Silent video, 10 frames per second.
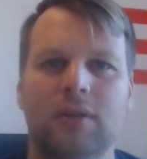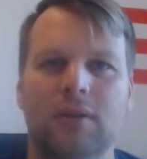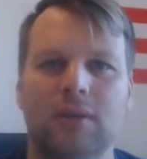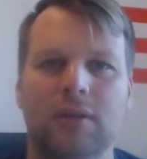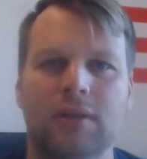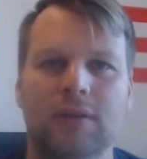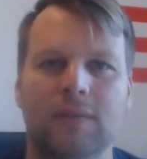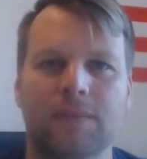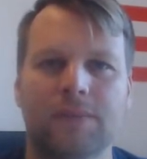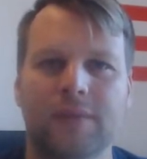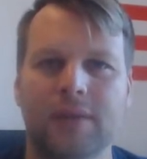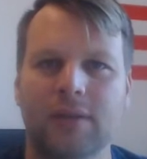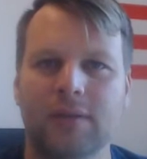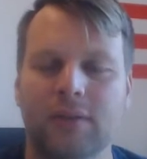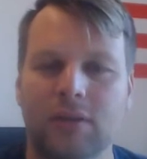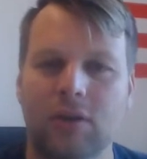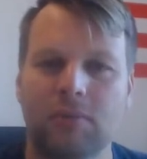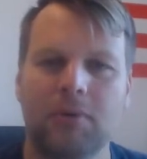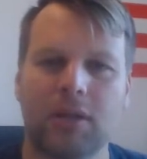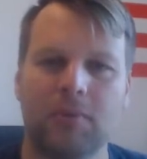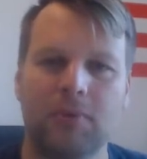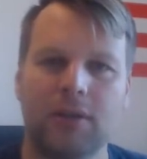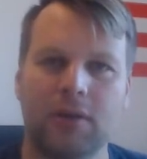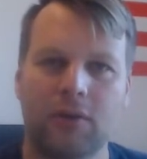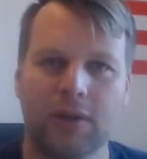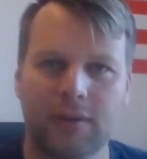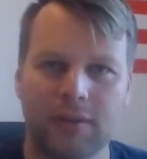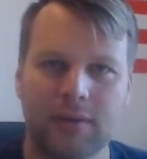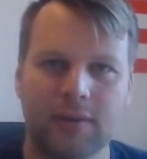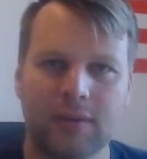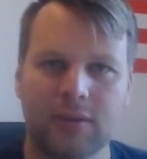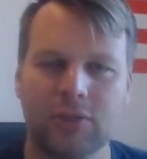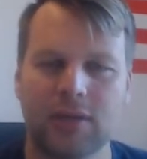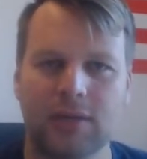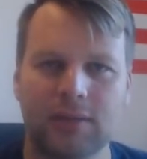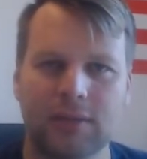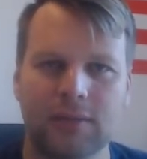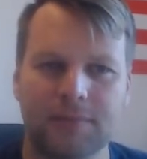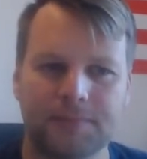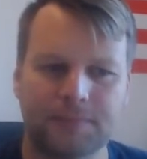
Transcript: äh, wie sind Gebäude heute gestaltet.